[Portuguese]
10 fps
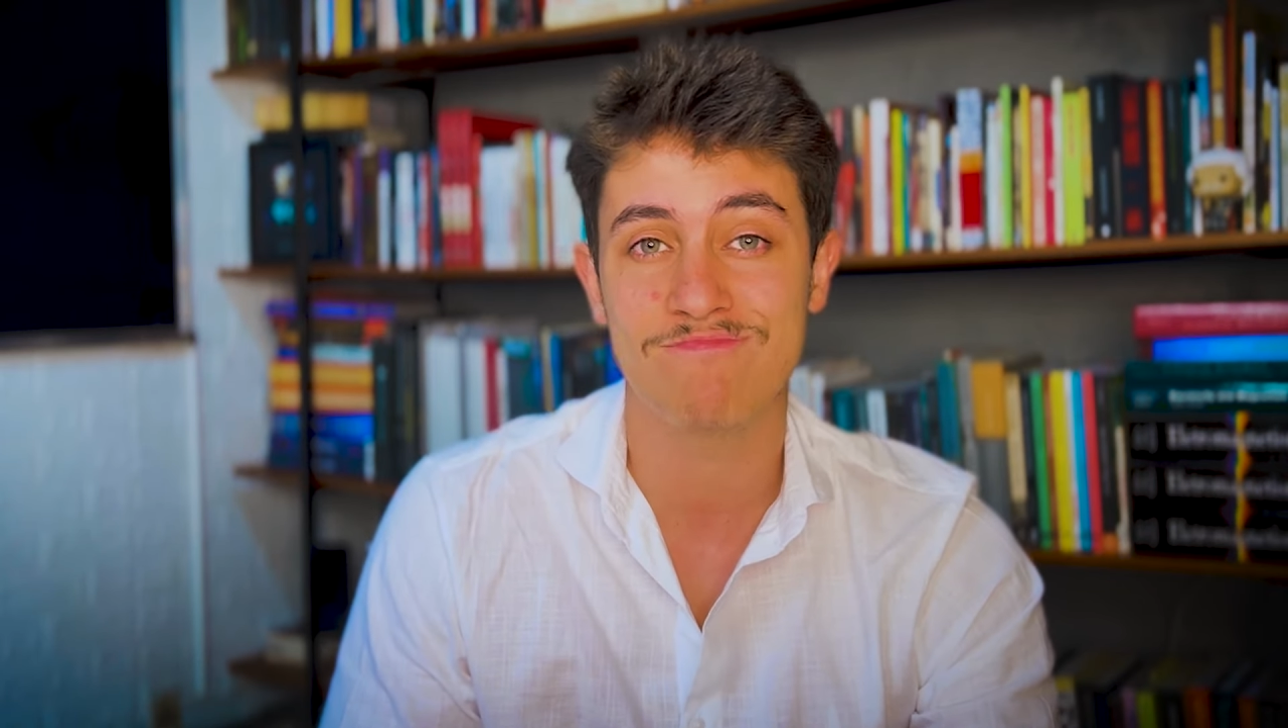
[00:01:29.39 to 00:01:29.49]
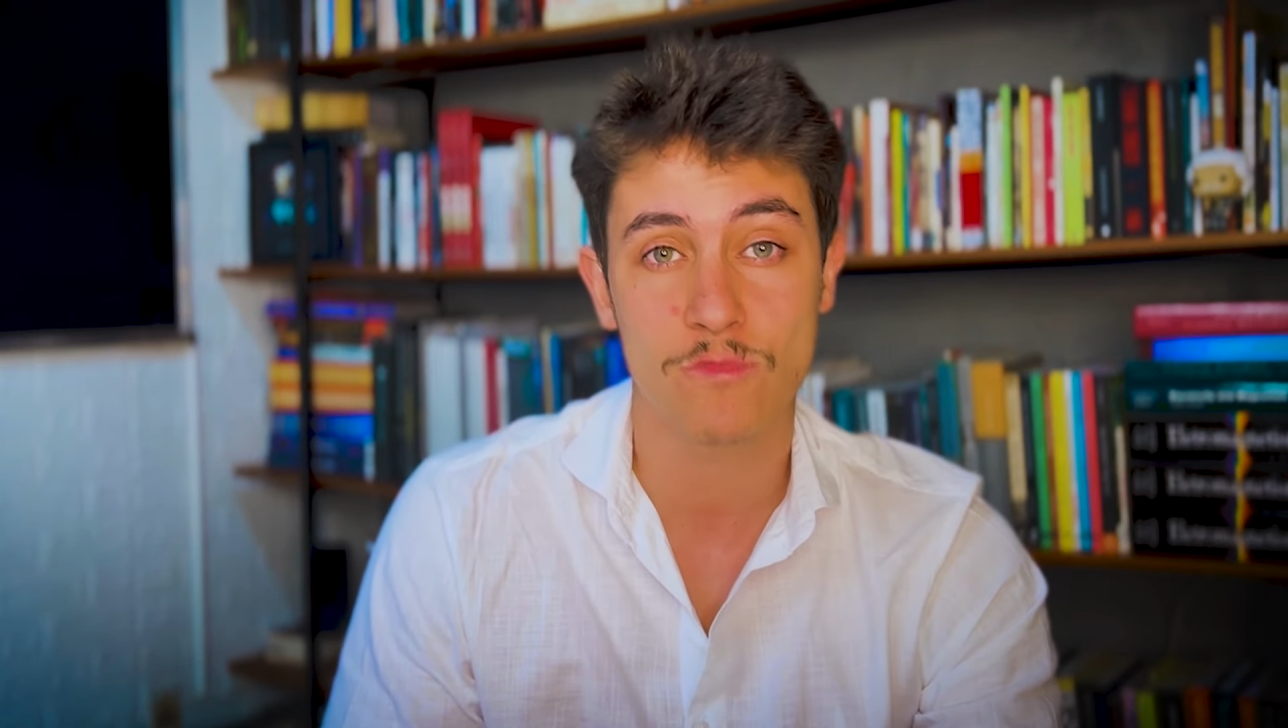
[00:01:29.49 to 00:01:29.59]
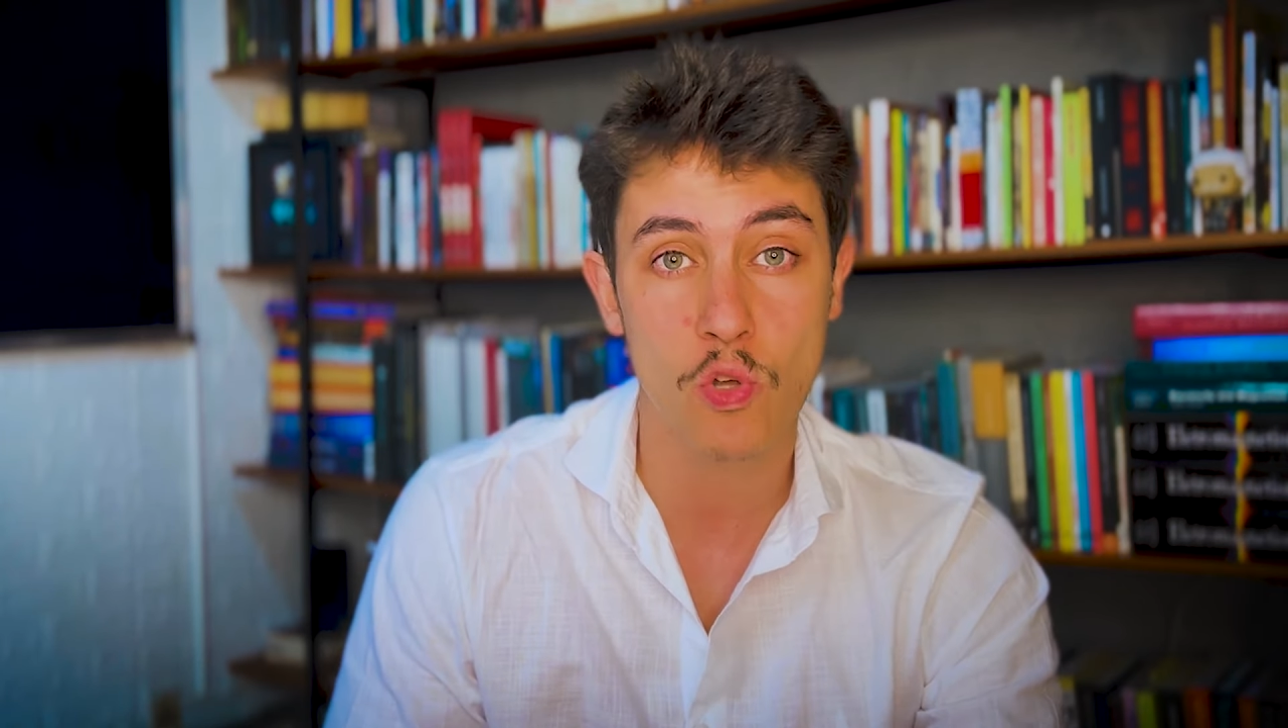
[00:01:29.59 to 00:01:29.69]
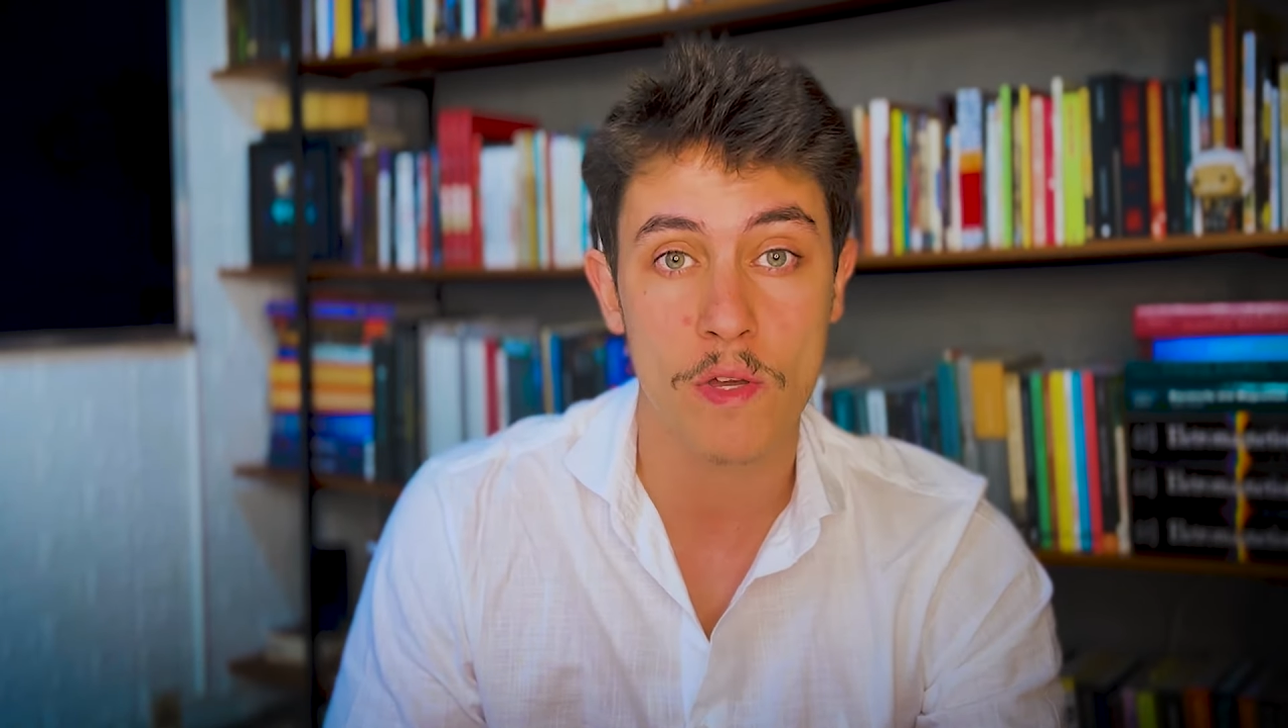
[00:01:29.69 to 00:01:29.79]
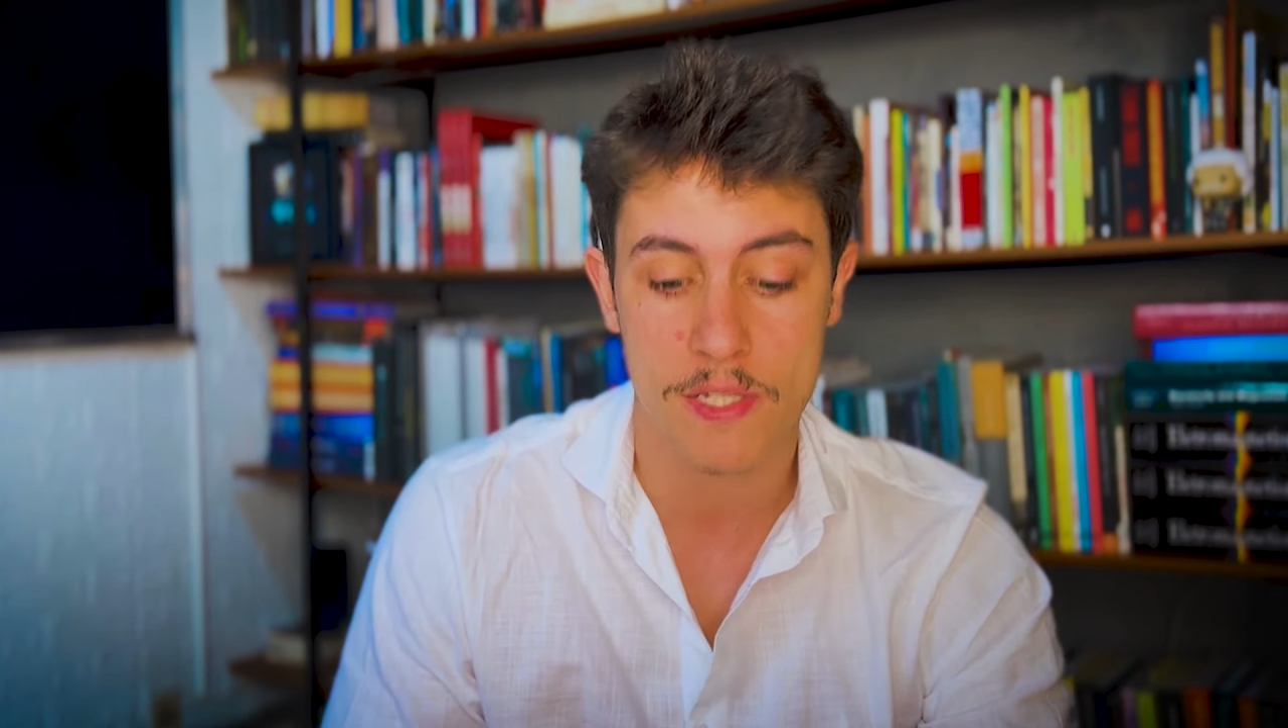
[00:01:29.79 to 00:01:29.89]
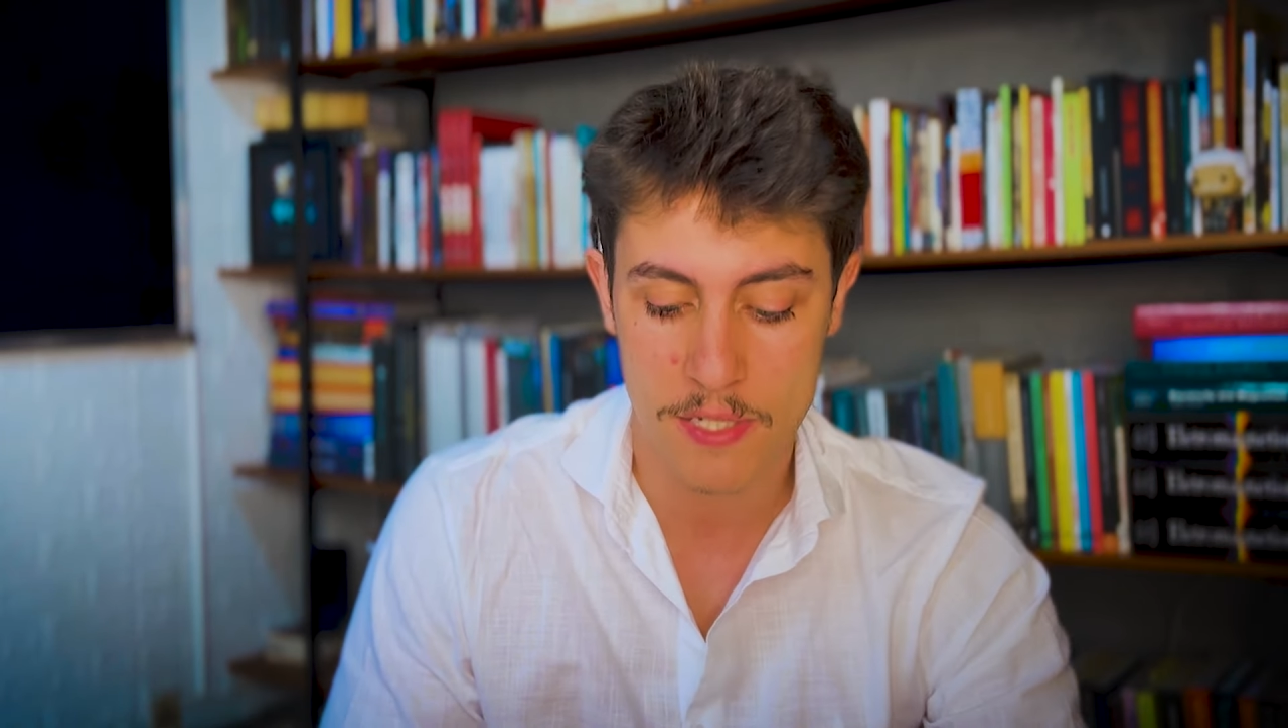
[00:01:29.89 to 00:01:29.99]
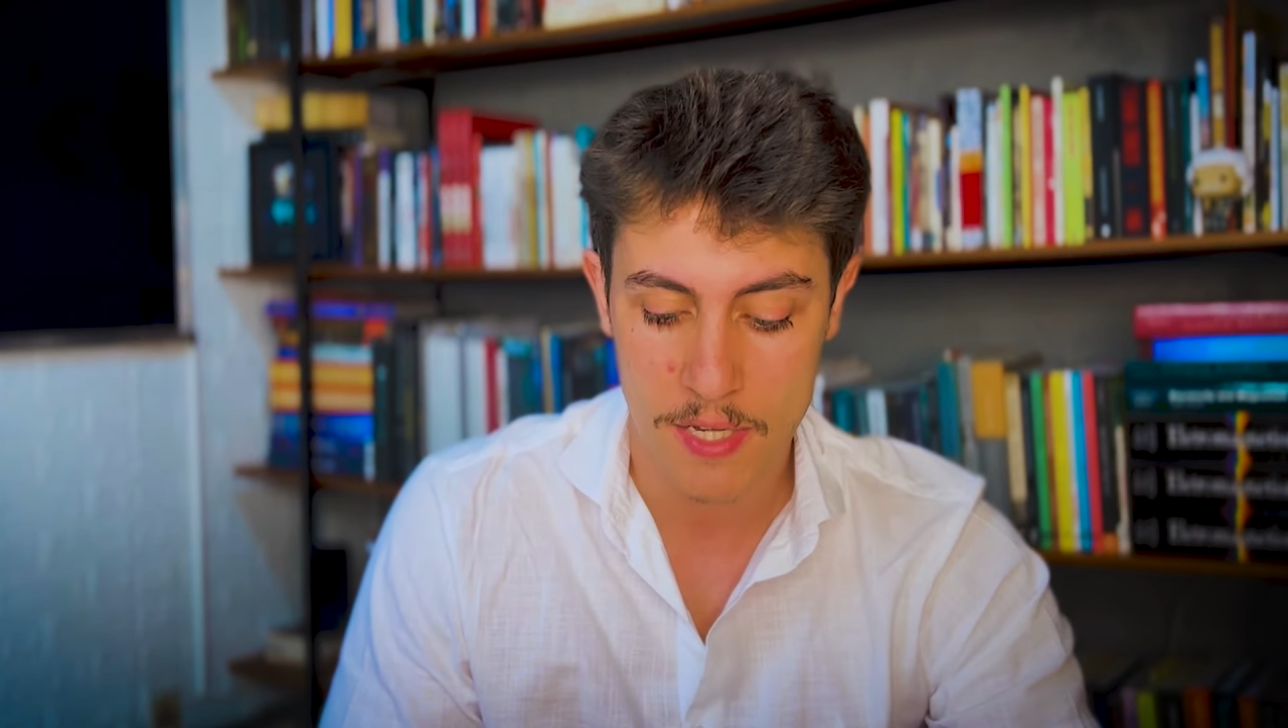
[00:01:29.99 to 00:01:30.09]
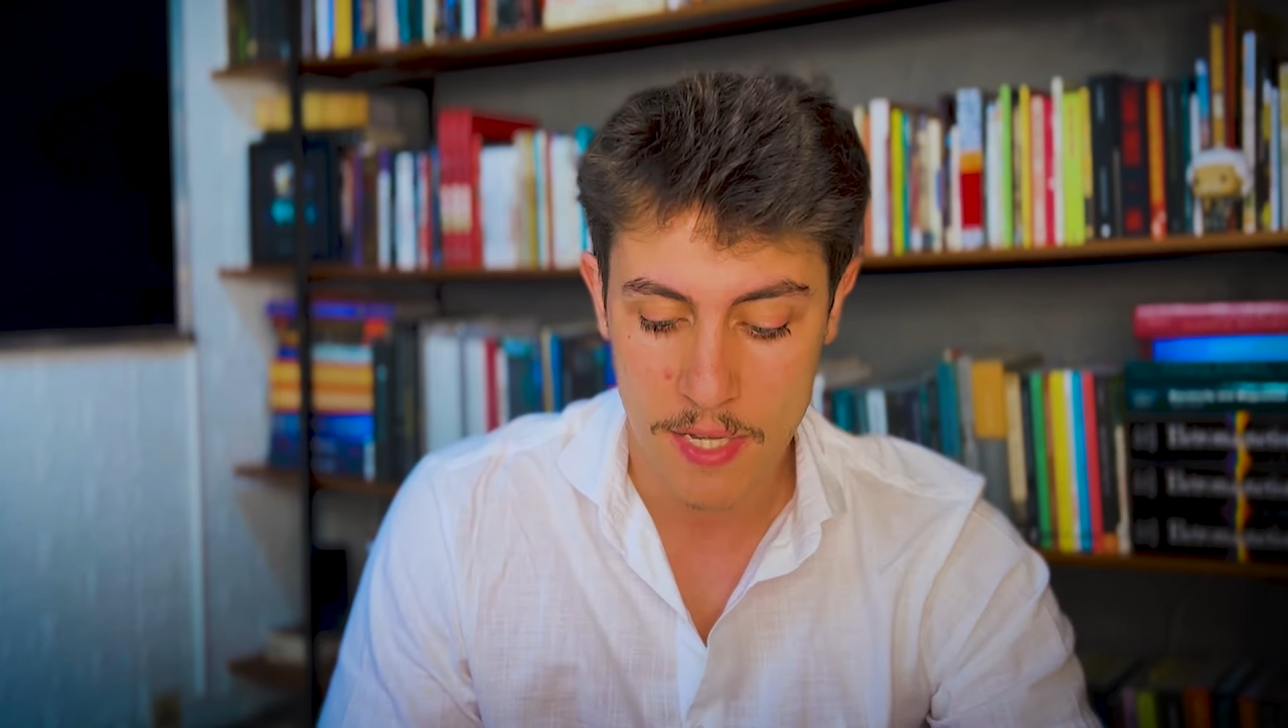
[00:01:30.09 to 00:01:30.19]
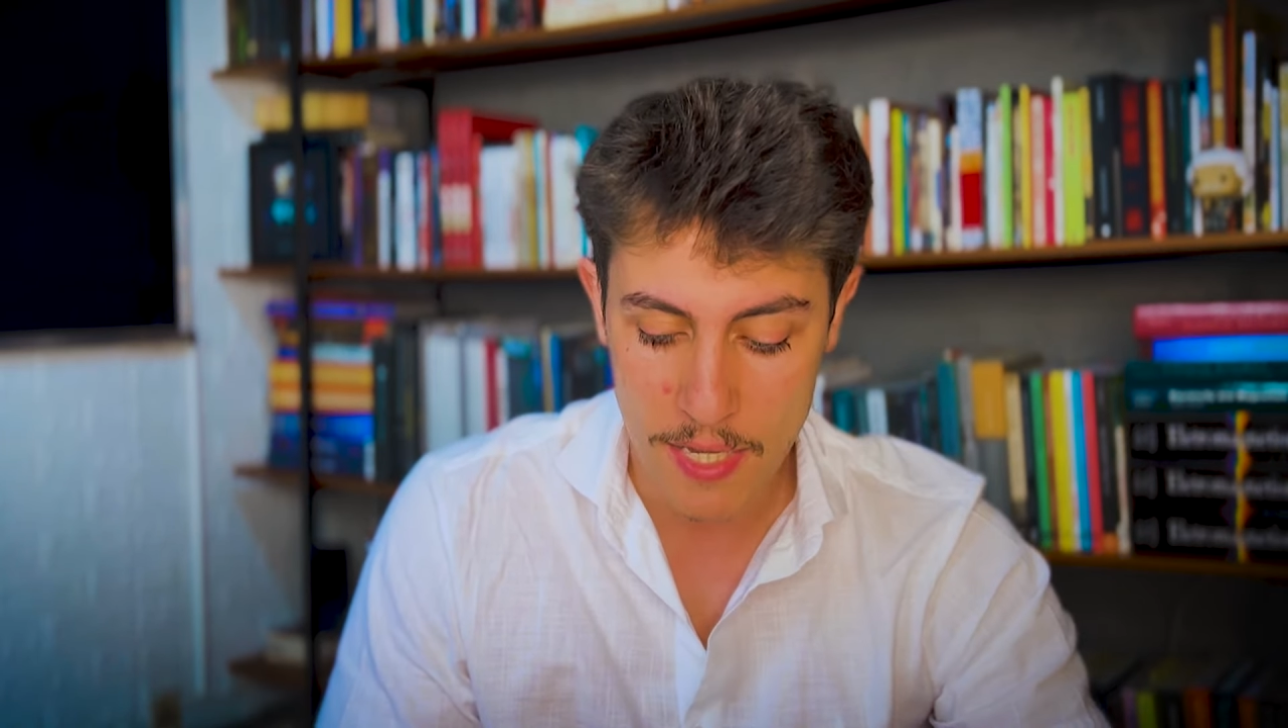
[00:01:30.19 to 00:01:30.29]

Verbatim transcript: 2.